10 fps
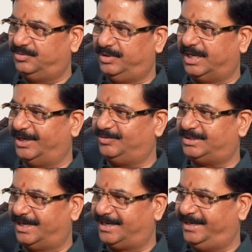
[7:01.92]
कोई आने को
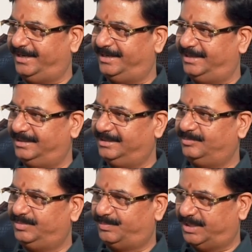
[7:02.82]
तैयार नहीं है
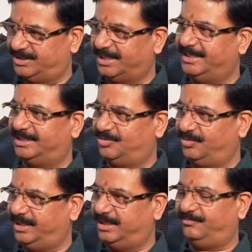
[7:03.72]
परेशानियाँ तो हो
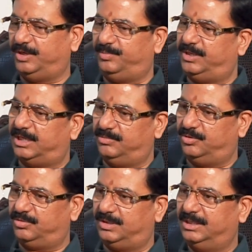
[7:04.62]
रही हैं फिर भी हम
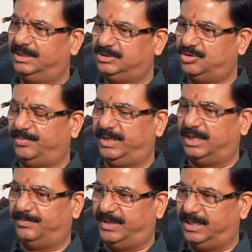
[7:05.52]
लोग जो हमने
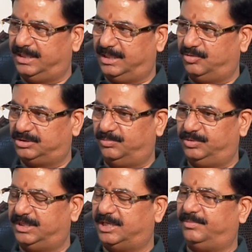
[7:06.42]
अपना यहाँ गौतम
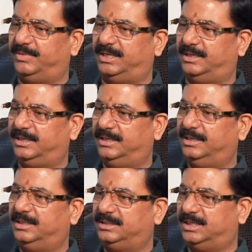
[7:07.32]
बुद्ध नगर में
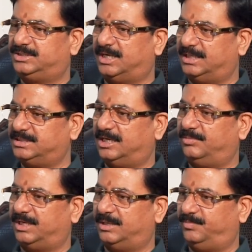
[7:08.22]
या जहाँ जहाँ
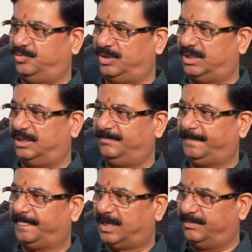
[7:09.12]
हमारा पूरा
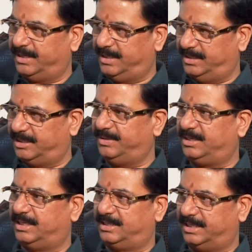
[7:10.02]
हमारे अंडर में
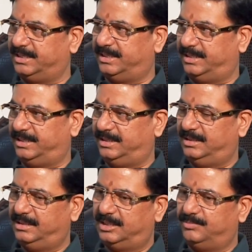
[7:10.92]
गाड़ियाँ हैं
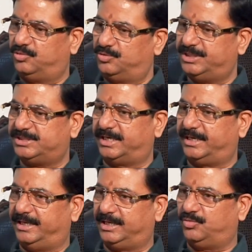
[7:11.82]
हम कोशिश कर रहे हैं कि